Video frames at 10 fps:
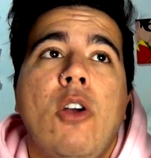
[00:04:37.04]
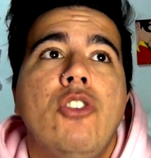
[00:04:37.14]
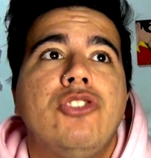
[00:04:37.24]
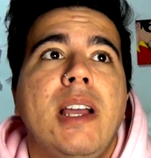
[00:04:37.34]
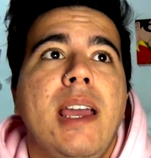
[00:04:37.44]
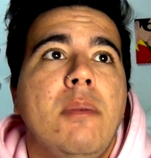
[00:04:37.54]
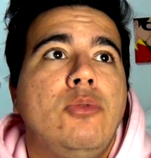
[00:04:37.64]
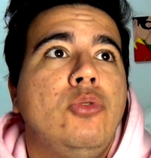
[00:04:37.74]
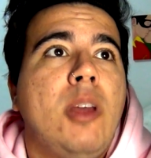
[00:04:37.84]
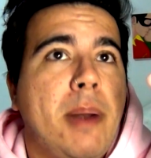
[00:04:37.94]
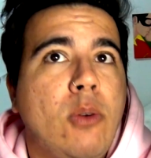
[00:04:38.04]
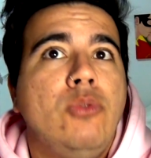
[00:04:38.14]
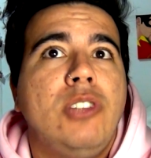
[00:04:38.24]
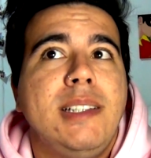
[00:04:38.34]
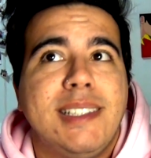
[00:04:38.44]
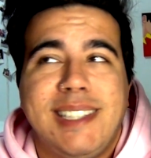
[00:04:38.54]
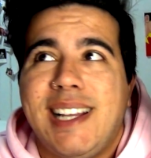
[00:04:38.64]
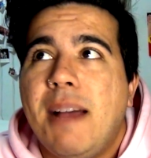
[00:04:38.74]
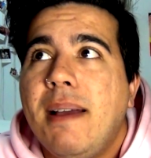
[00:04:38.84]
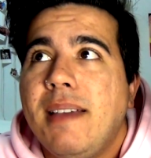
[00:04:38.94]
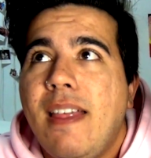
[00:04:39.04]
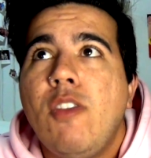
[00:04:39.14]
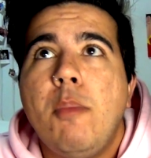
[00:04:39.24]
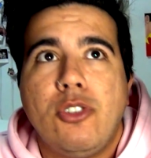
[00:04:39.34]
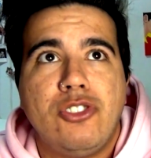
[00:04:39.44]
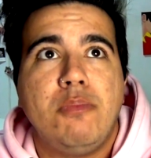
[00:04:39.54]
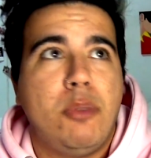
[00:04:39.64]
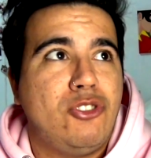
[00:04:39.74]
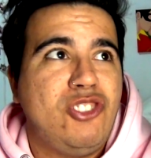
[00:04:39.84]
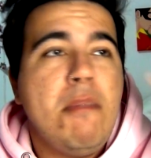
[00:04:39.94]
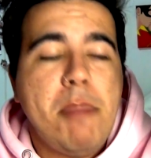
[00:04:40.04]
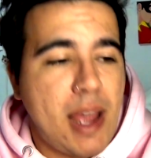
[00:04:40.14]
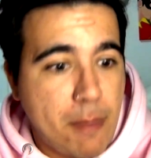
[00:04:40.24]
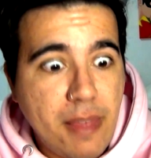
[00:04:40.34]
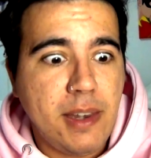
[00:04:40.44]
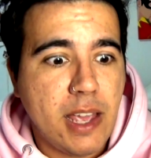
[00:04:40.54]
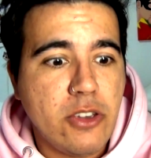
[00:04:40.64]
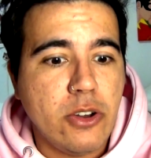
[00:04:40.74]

Una cosa que tú te pregunta y te, se te acaba quedando y por, por siempre jamás, diría